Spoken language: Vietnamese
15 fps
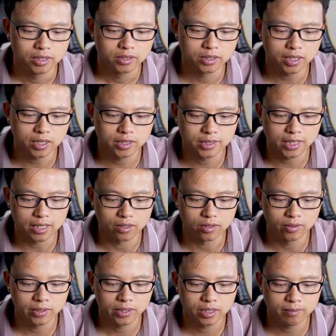Rất đơn giản
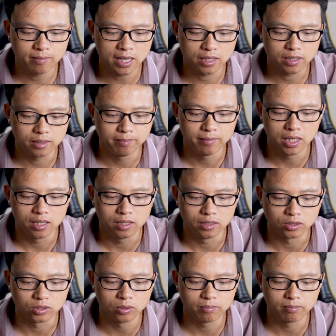thôi, các bạn cứ mở
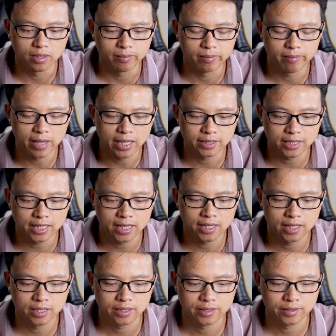ứng dụng em bê Bank ra